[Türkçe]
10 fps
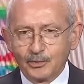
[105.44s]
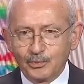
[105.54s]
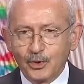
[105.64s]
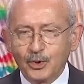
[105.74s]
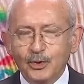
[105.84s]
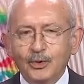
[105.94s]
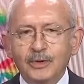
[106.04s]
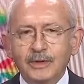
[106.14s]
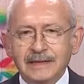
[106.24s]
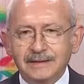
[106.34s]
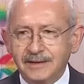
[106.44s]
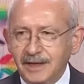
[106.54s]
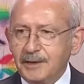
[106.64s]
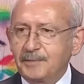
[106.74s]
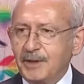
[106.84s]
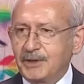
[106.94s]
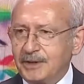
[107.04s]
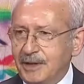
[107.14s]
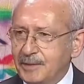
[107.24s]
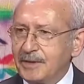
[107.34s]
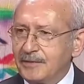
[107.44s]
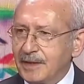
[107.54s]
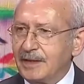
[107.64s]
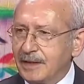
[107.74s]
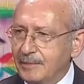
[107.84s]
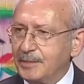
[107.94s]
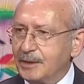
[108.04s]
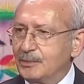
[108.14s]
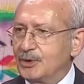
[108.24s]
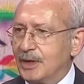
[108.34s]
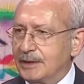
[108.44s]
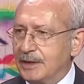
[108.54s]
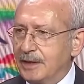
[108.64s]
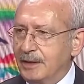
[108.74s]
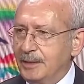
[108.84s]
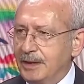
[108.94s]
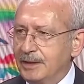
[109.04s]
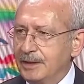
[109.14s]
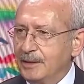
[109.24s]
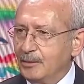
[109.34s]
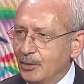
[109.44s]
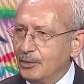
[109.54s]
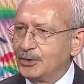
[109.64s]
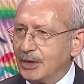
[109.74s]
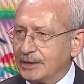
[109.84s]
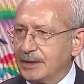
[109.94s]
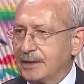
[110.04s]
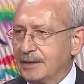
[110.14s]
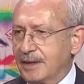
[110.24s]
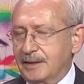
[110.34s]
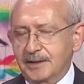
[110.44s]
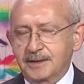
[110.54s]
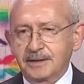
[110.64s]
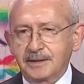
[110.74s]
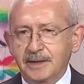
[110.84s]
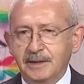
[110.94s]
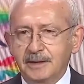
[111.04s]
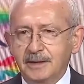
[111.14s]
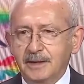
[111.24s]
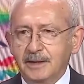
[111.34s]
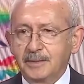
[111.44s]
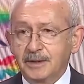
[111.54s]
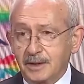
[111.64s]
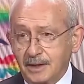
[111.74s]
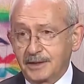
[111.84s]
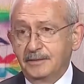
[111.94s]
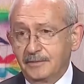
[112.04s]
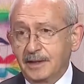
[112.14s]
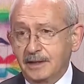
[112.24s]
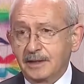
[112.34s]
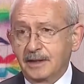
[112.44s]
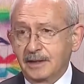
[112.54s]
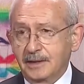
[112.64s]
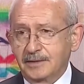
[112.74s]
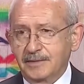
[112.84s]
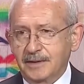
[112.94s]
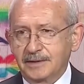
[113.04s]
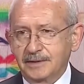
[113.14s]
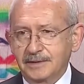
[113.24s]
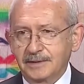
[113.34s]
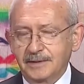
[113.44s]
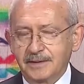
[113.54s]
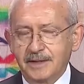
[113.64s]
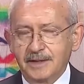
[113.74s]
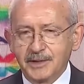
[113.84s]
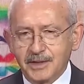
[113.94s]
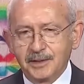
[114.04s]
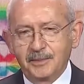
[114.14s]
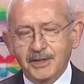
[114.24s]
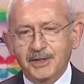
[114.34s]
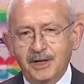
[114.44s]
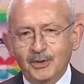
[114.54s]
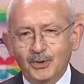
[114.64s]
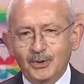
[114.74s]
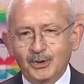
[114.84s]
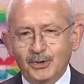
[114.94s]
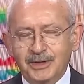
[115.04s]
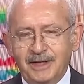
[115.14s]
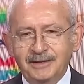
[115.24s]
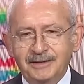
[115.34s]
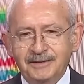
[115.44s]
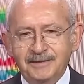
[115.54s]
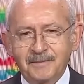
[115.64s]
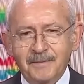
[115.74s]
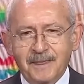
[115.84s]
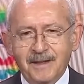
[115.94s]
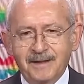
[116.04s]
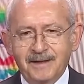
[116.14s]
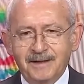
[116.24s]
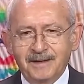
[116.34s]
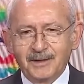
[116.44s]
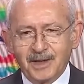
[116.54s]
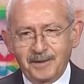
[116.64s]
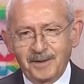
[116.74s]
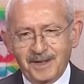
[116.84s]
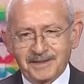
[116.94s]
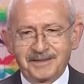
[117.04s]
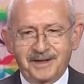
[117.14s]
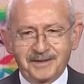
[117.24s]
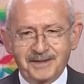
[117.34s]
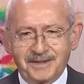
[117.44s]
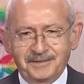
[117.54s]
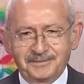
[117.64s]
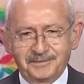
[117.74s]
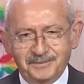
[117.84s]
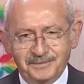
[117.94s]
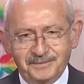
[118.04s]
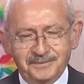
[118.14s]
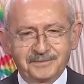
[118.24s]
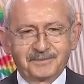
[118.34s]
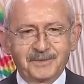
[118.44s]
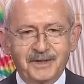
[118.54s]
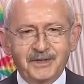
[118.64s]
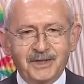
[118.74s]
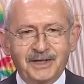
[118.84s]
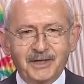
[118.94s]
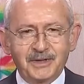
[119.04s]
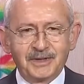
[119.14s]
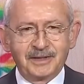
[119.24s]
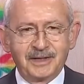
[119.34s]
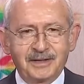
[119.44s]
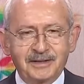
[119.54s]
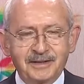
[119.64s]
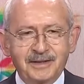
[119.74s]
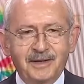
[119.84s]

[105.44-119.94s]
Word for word: bu tek başına bir verilen bir mücadele ama bu mücadelenin arkasında bir azim ve kararlılık var. Sayın Başkan konuşurken yapamazlar diye ilk eleştiriler